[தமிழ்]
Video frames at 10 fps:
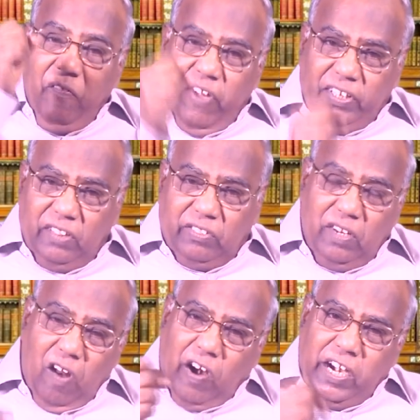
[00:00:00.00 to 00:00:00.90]

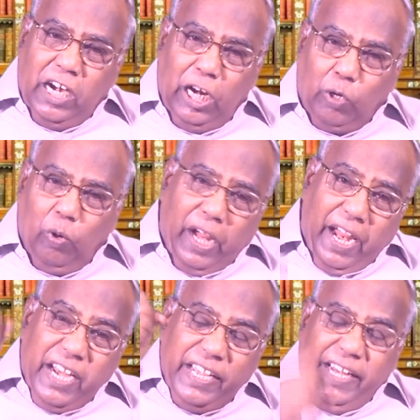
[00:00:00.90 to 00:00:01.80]
வேதத்தின் ஆழங்களுக்குள்ளே
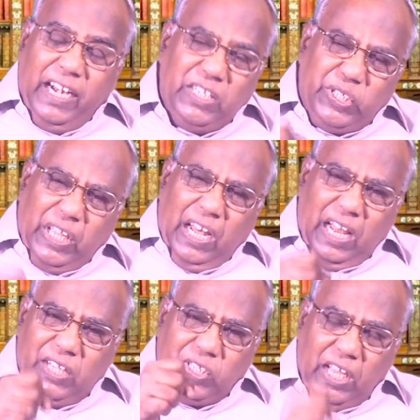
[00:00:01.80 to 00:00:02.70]
நீங்கள்
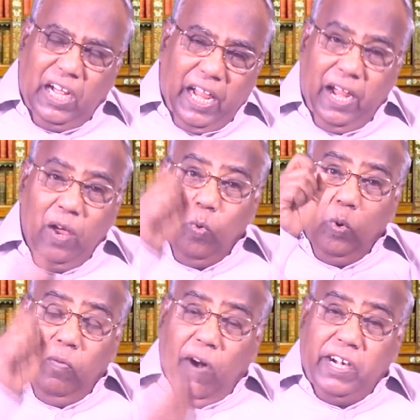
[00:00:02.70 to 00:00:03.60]
செல்ல செல்ல
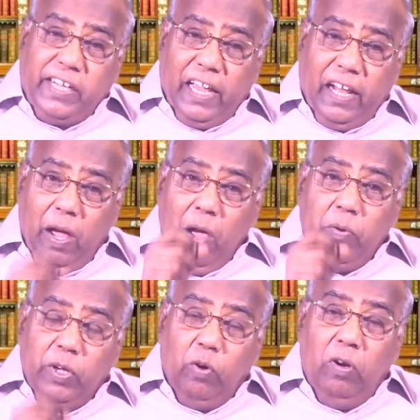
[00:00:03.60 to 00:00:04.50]
உங்கள் வாழ்க்கையில்
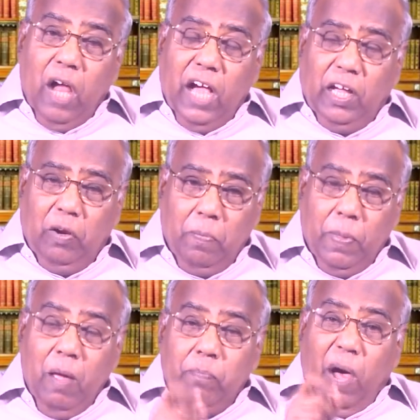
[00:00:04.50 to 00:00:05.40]
இருள் அகலும்
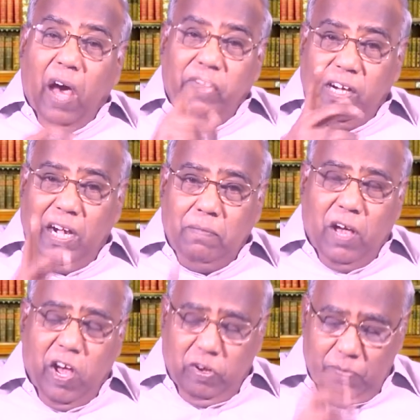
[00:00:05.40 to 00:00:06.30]
பாவங்கள்
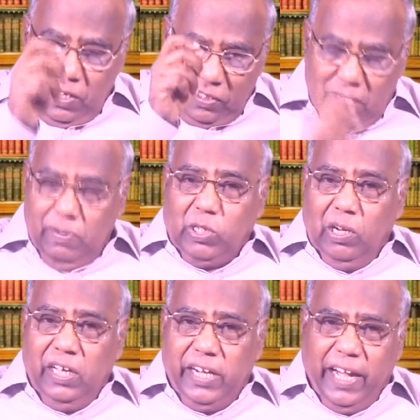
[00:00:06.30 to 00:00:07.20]
மாறும் திரும்ப
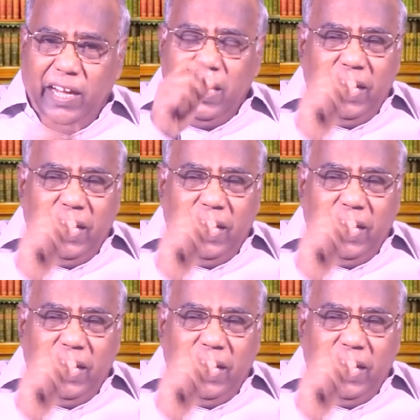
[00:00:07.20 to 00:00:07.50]
சொல்லுகிறேன்